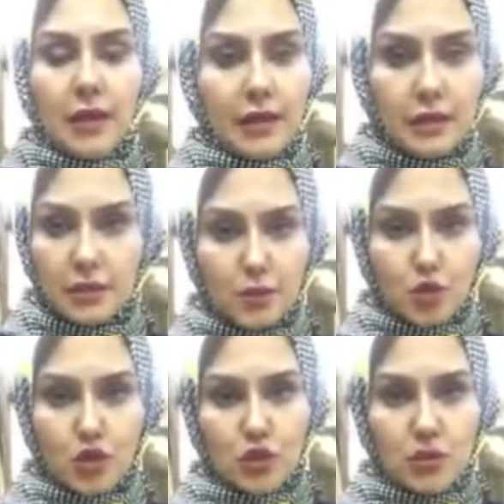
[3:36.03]
اكيد انت
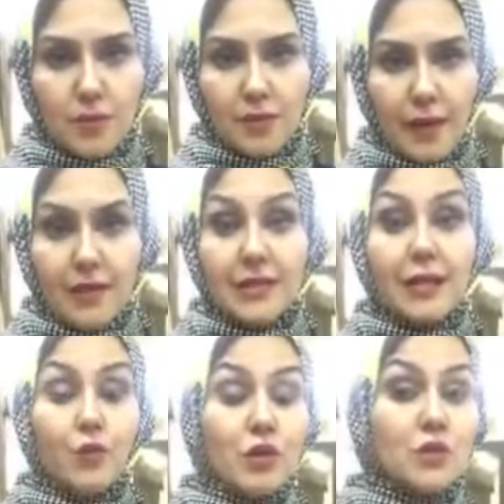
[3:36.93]
مش هترتبطي بحد
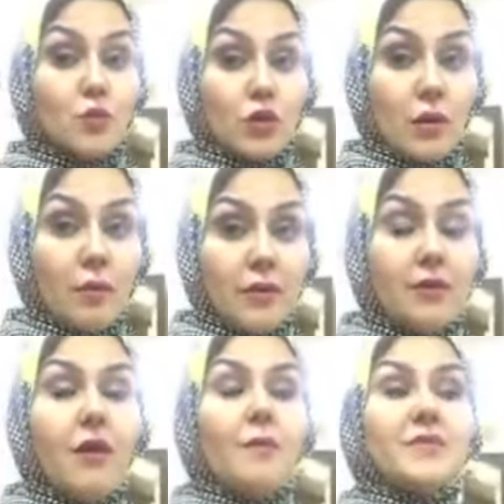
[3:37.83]
الا وانت معجبه بيه
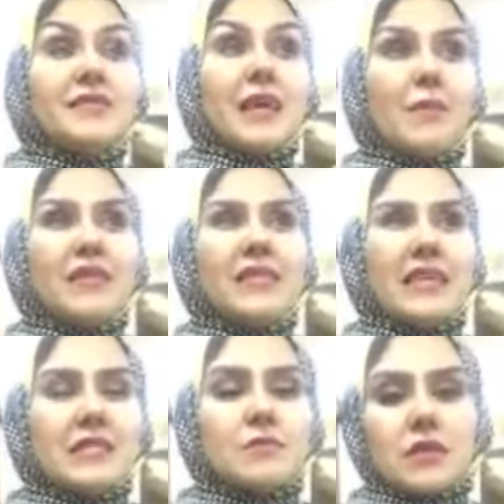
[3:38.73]
بس دايما
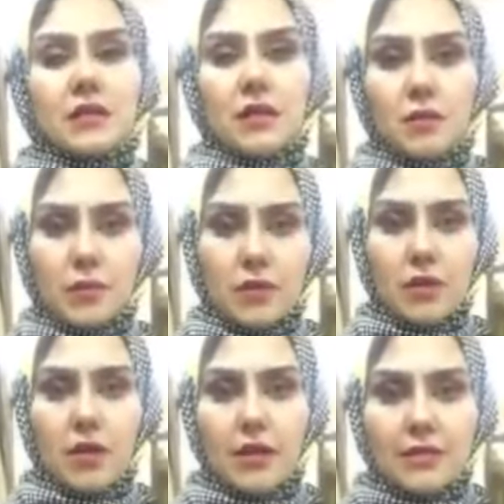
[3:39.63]
لازم تتكلمي
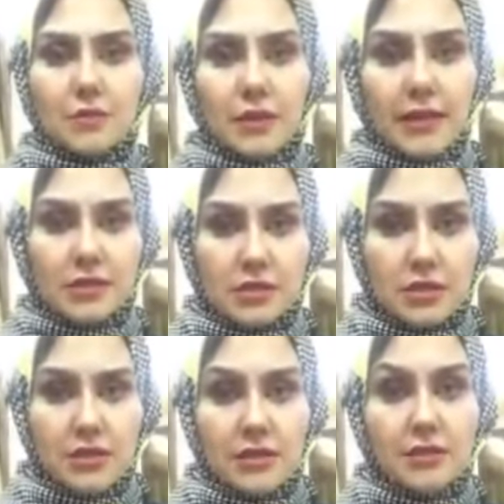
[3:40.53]
لازم
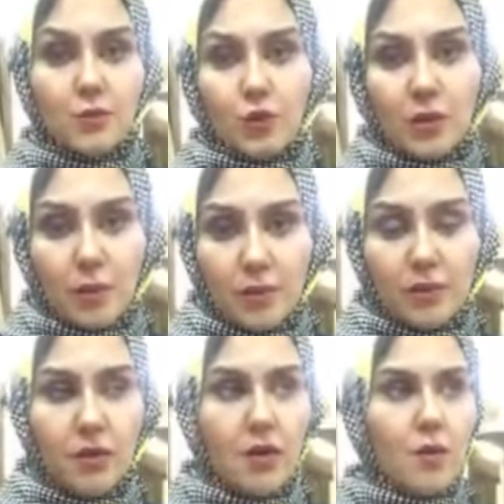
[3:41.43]
تحسسيه ان انت معجبه بيه
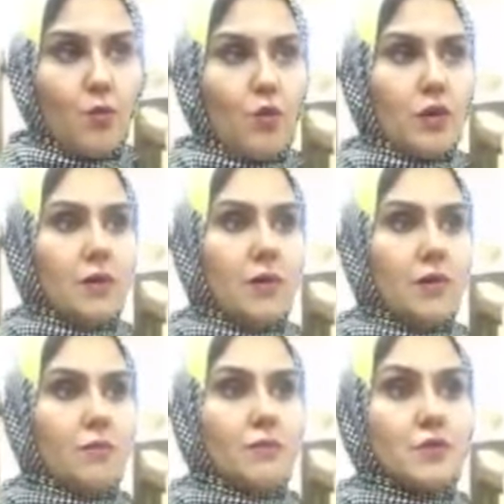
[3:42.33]

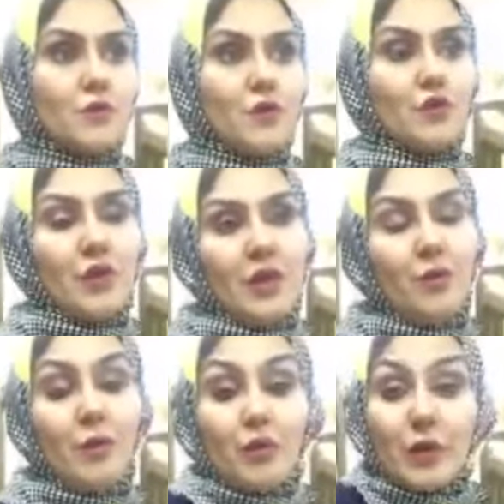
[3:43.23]
معجبه بصفاته الحلوه
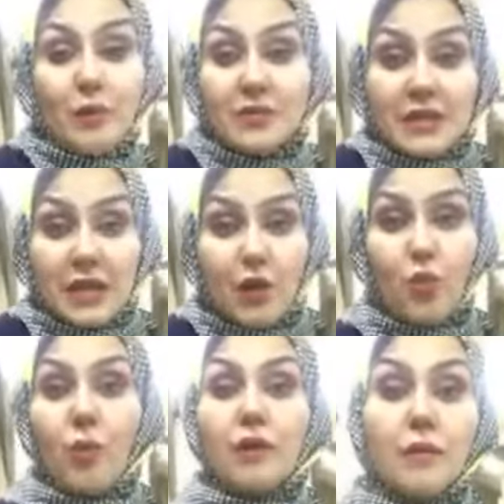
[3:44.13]
معجبه بذكائه
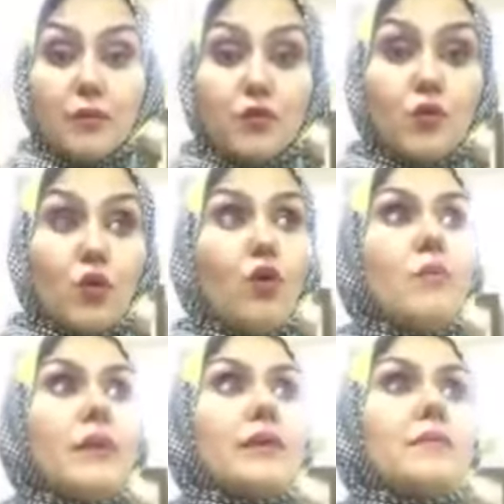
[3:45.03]
معجبه بطموحه
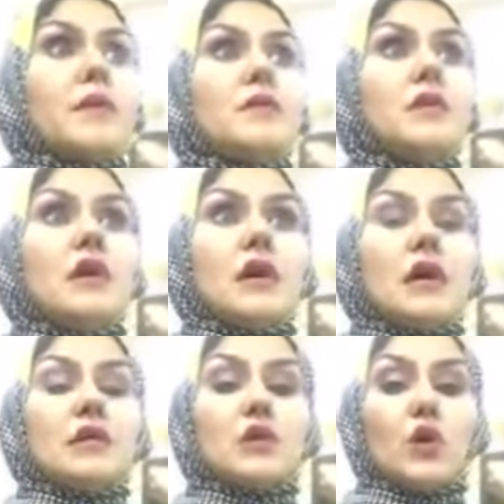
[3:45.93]
معجبه
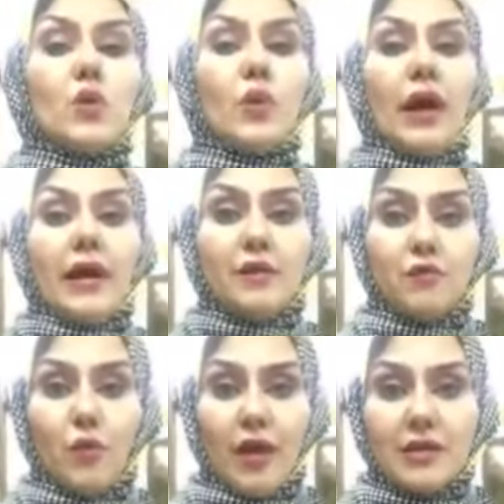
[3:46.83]
ان هو
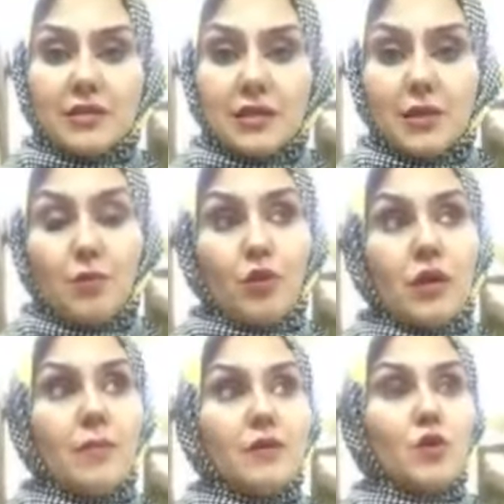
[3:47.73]
عارف هو عايز ايه
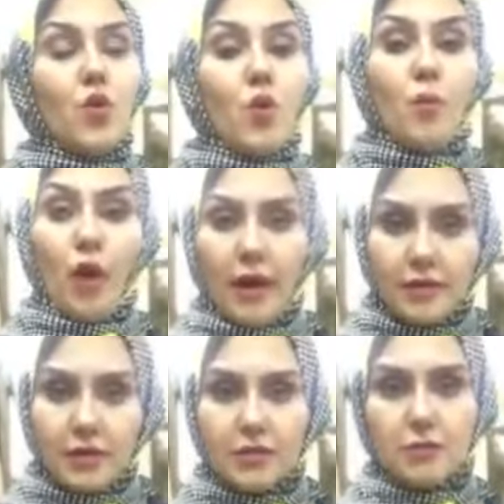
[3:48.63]
معجبه ان هو
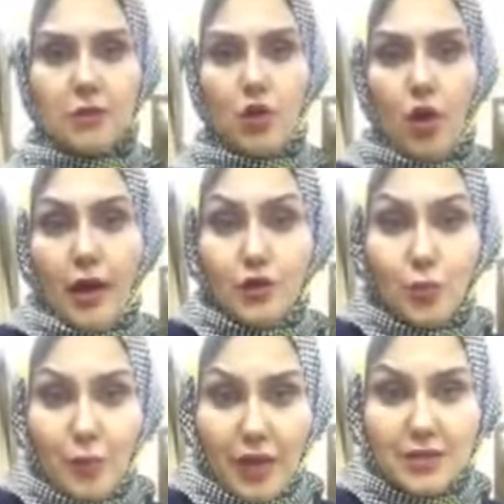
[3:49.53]
محدد ان هو عنده
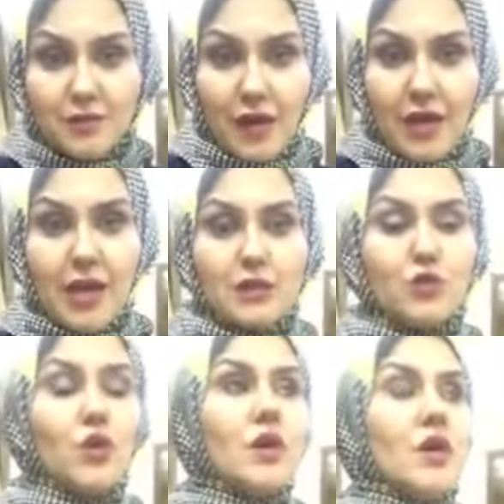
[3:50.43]
بلانز في
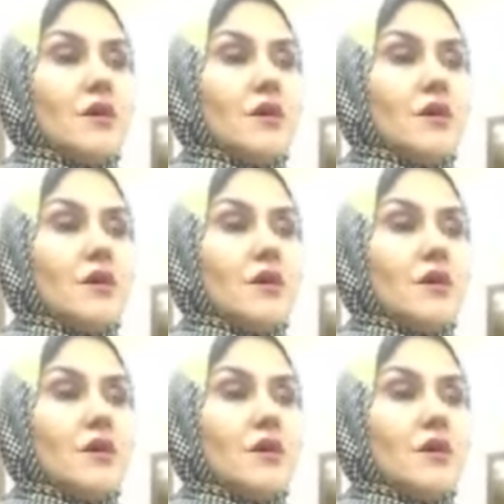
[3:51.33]
حياته